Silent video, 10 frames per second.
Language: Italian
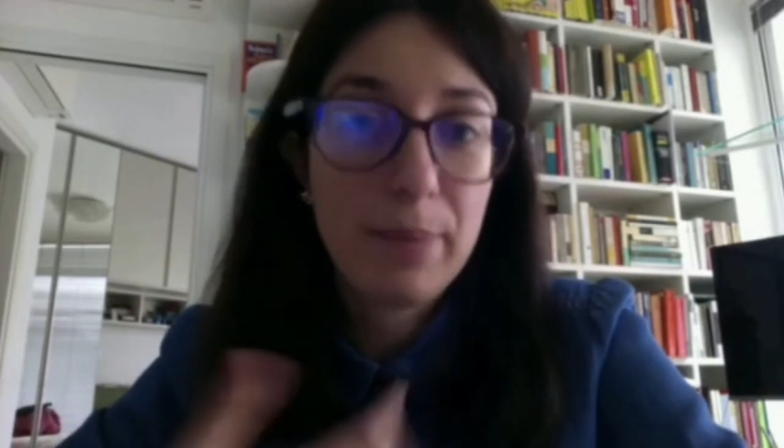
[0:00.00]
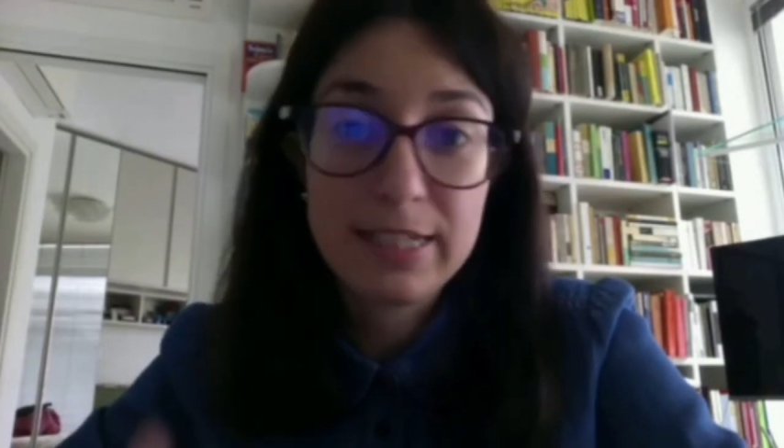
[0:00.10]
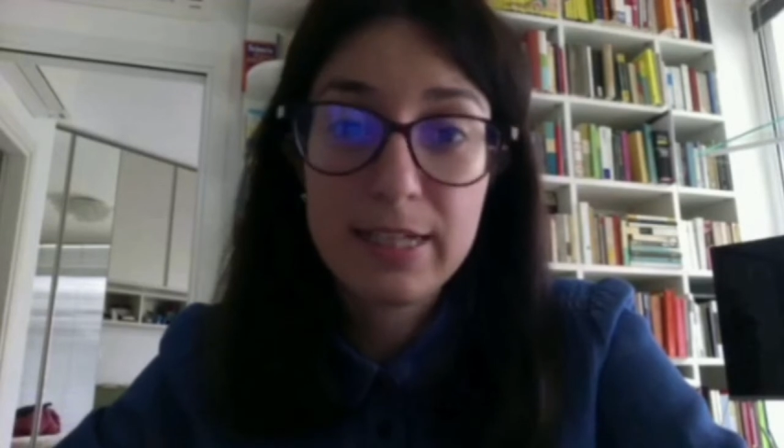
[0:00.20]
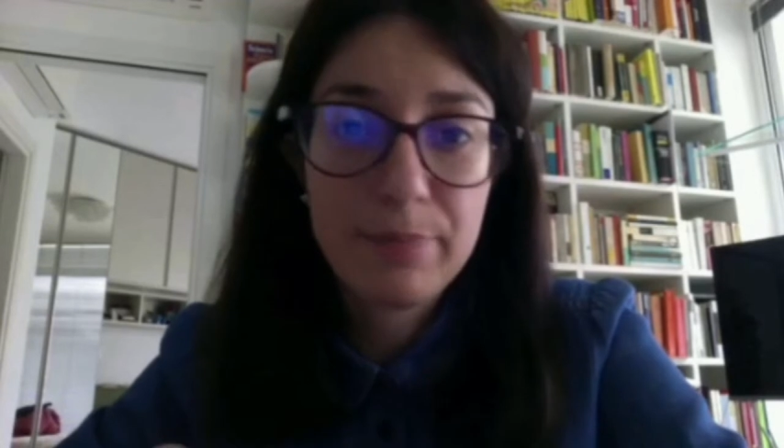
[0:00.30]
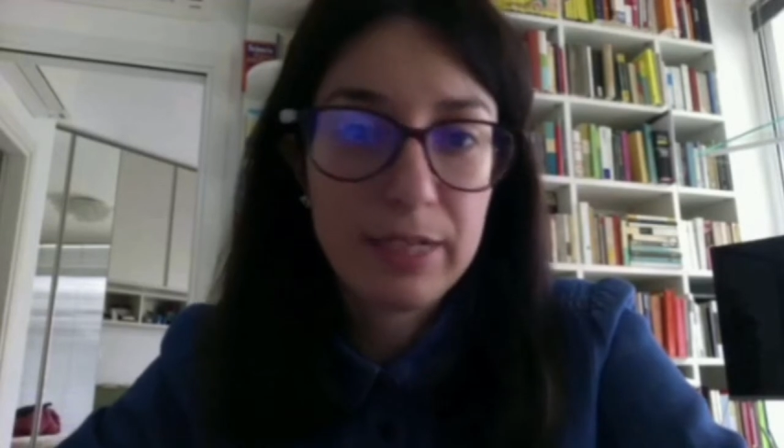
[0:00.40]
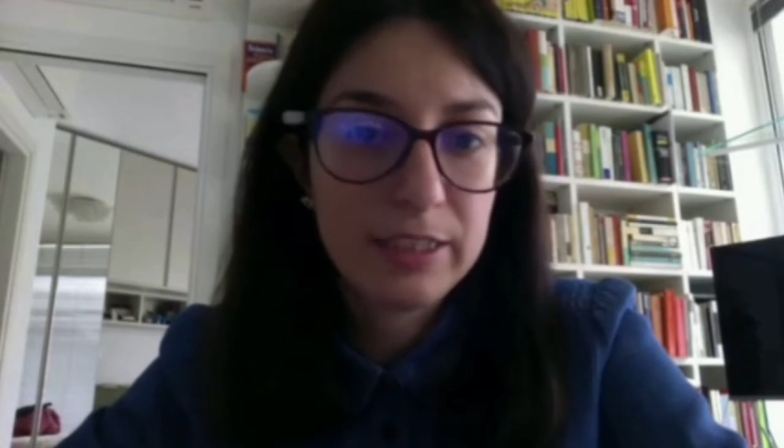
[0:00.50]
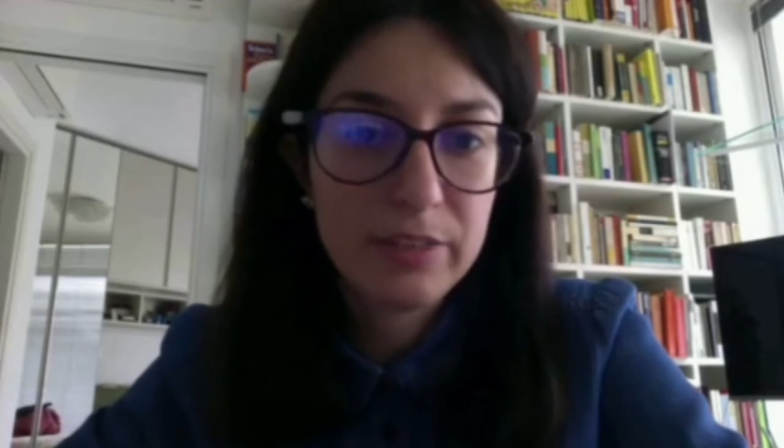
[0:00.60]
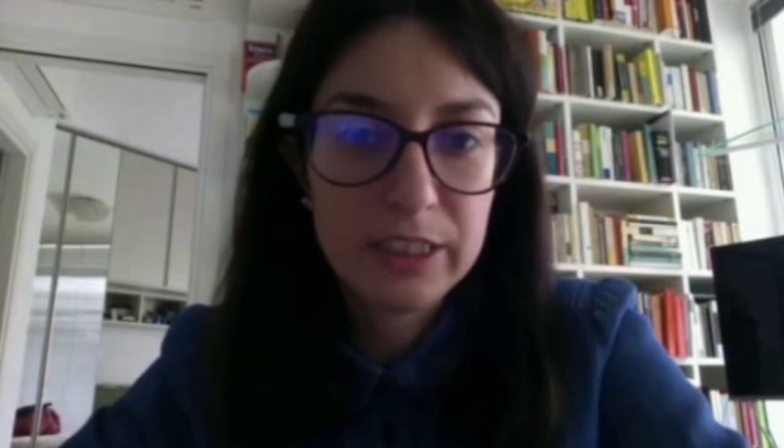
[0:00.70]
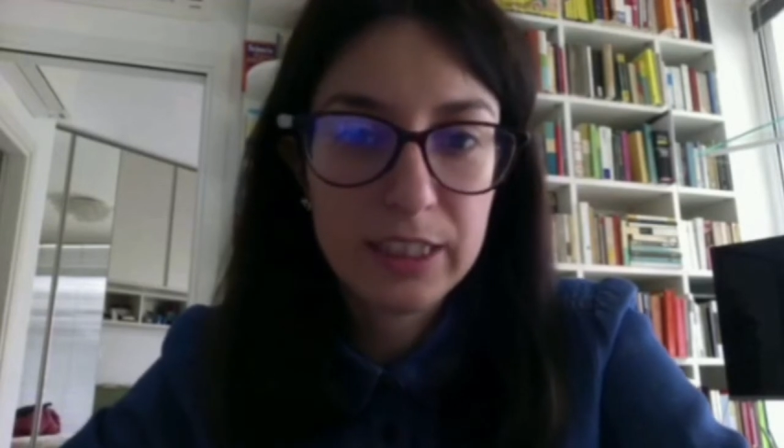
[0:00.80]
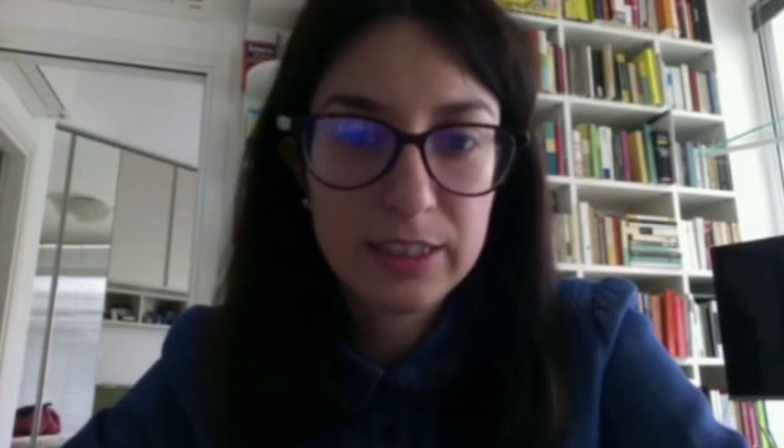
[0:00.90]
per esempio alle
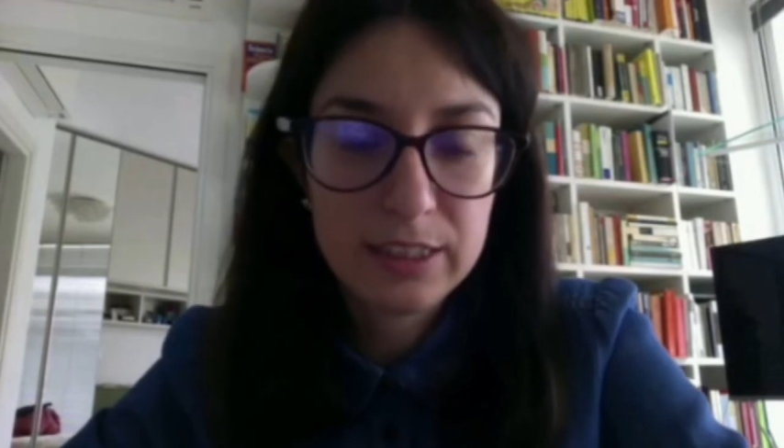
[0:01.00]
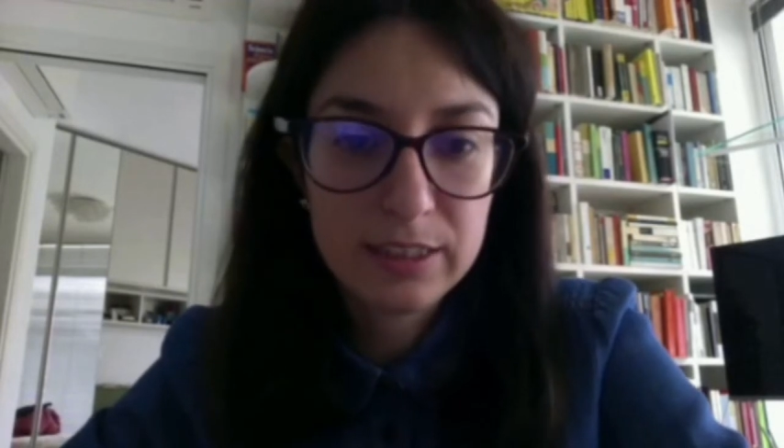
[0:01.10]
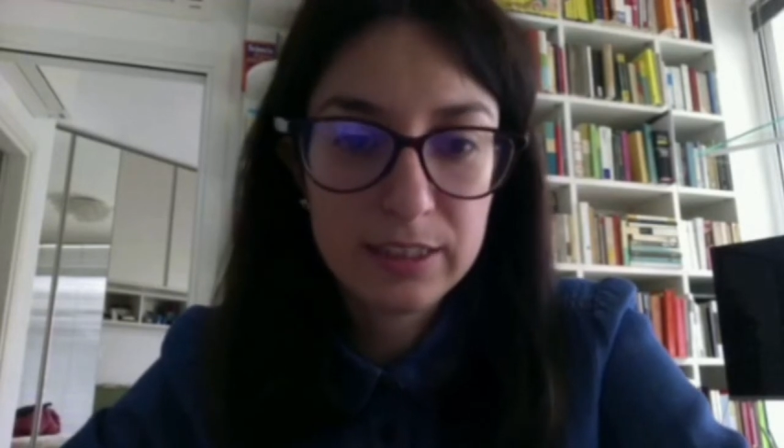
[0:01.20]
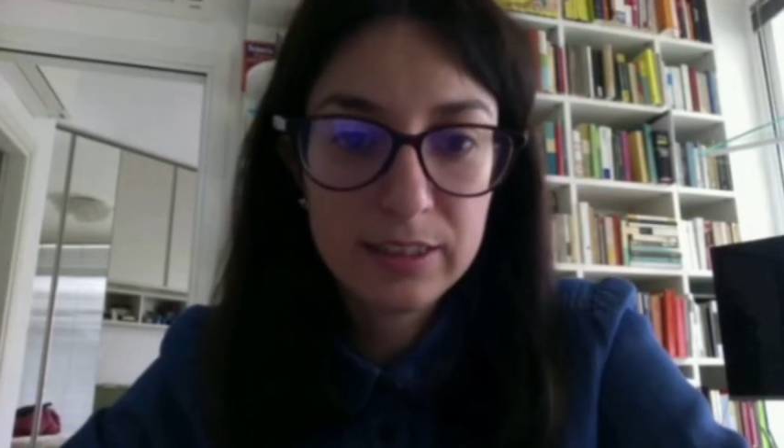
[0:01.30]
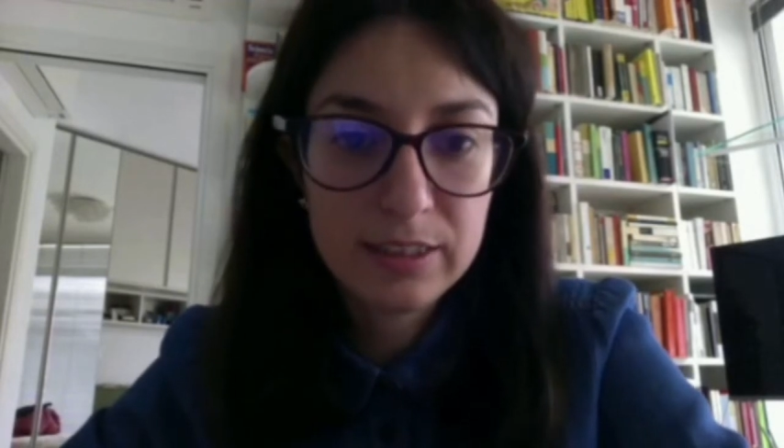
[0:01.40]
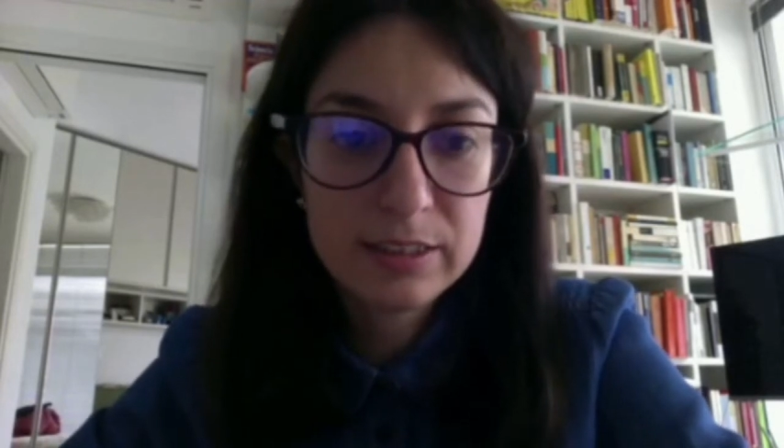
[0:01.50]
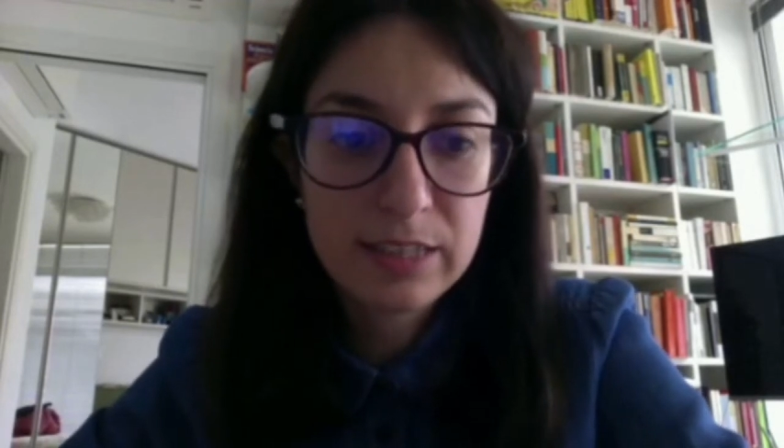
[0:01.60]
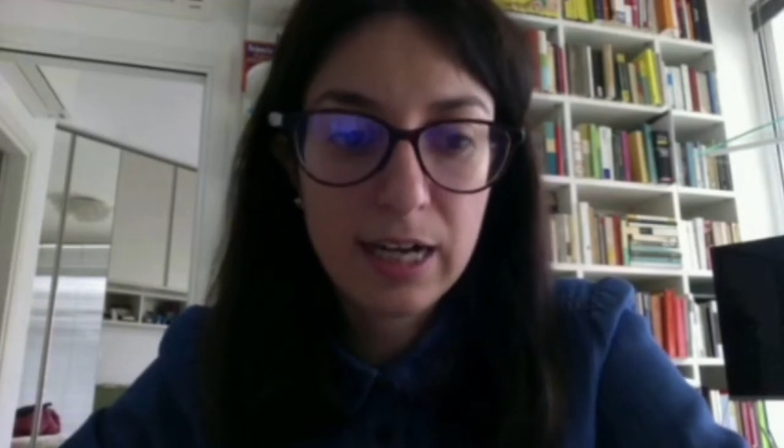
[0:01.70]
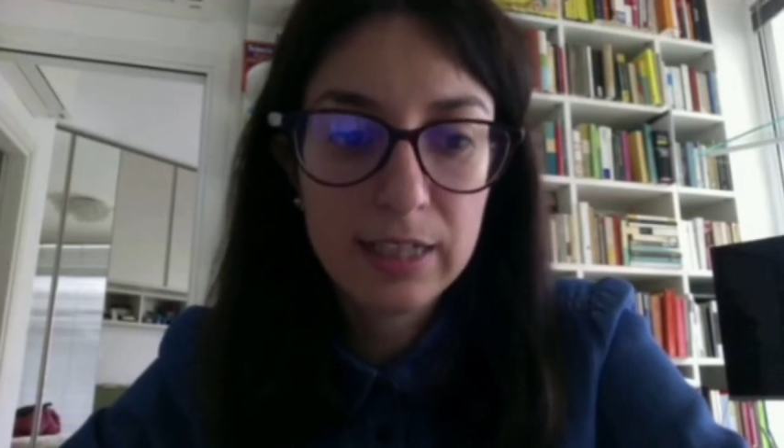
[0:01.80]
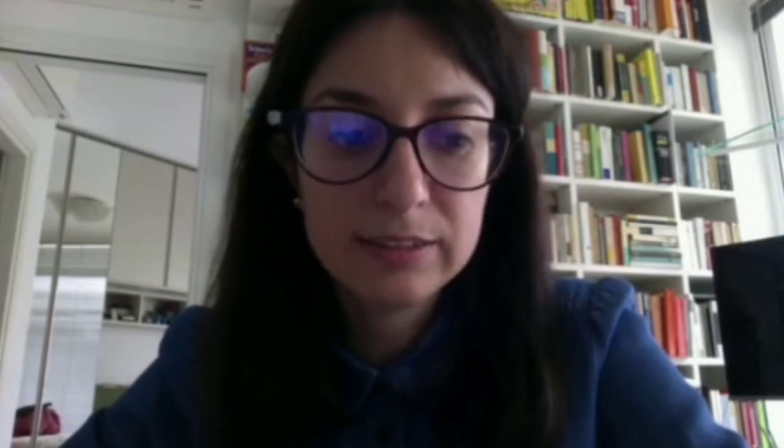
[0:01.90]
attività di citizen
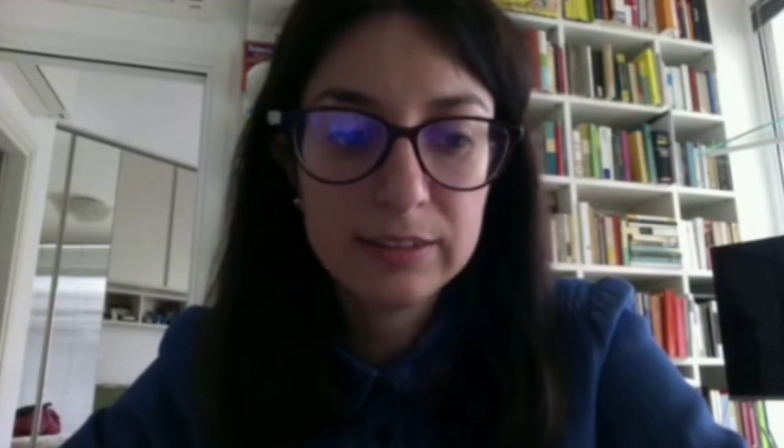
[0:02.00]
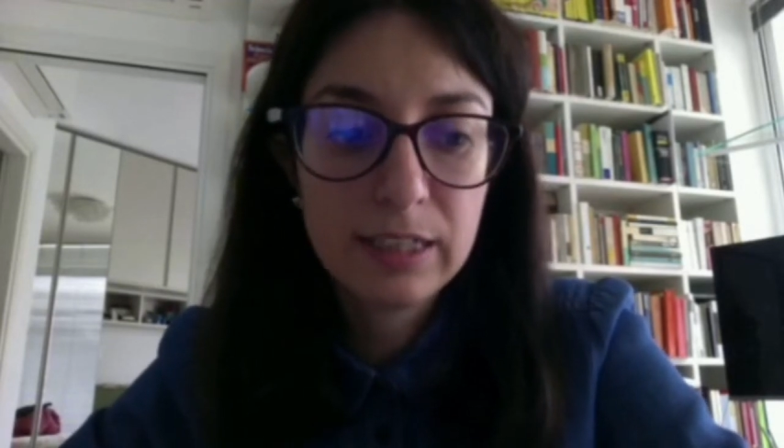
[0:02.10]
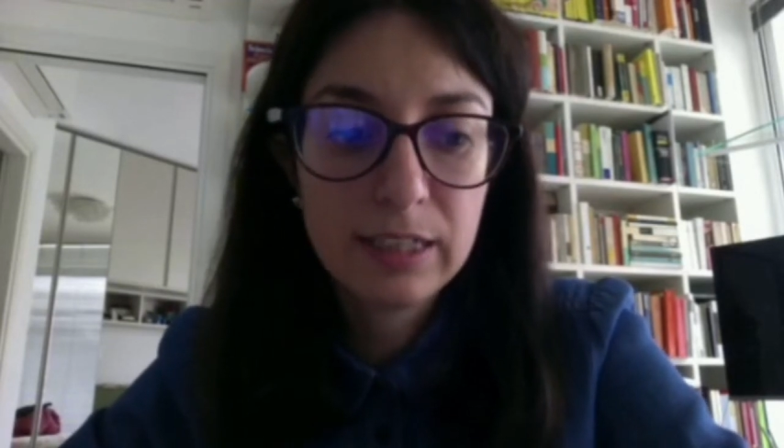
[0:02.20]
science,